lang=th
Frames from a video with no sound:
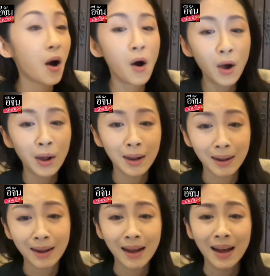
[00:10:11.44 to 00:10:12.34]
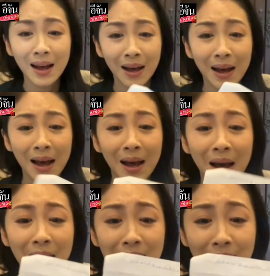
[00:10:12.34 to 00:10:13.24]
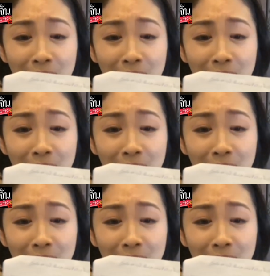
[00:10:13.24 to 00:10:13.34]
เลยว่ากระดาษที่เขียนส